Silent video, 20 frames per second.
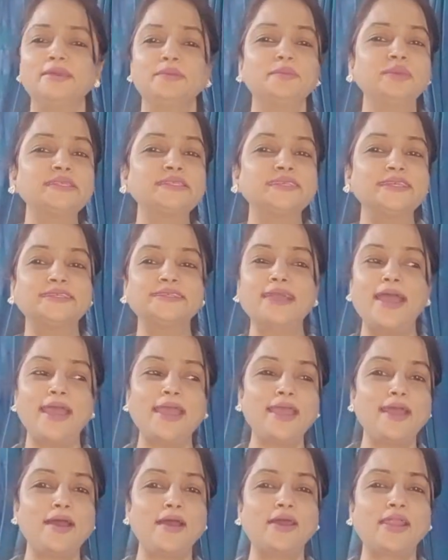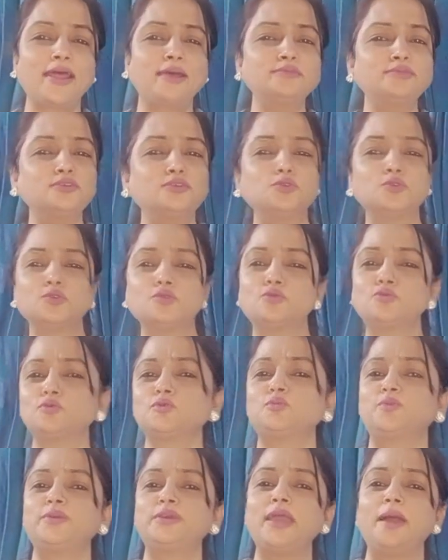बिस्किट खाया आराम से जूस
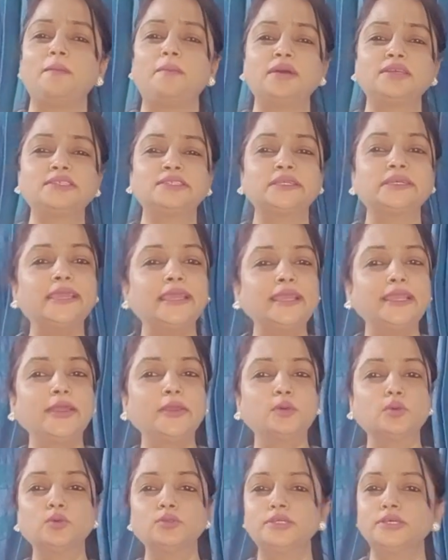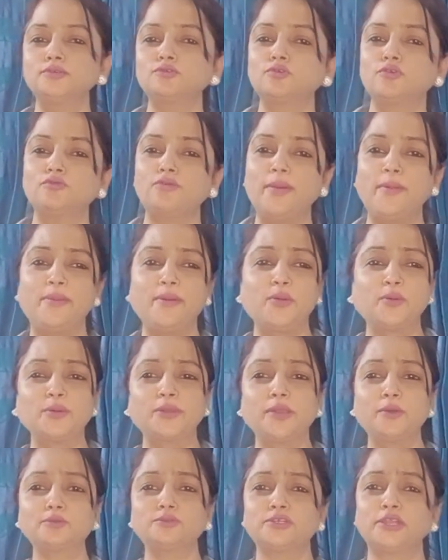वूस पिया मस्त खेले कूदे सोफा पे
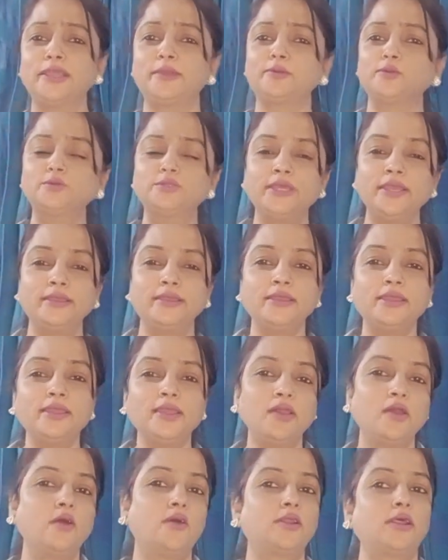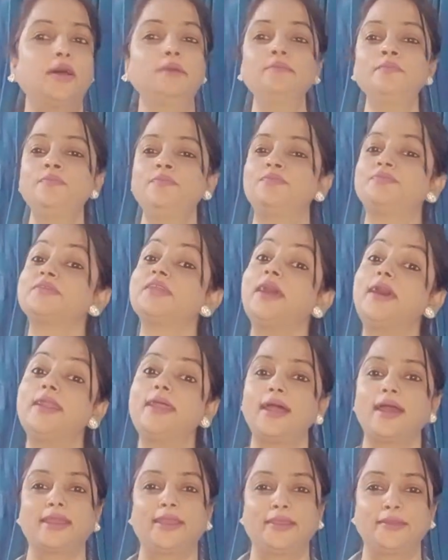उनके उछले कूदे और हम घर
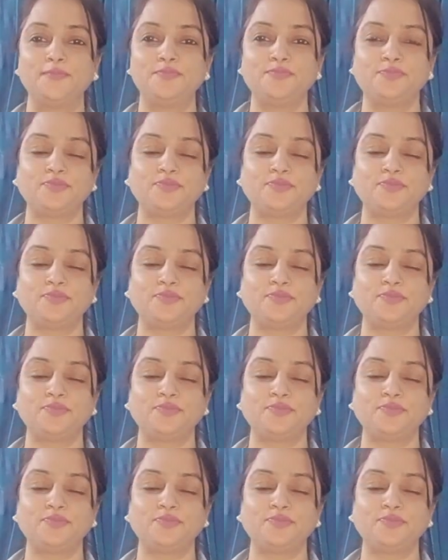आ गए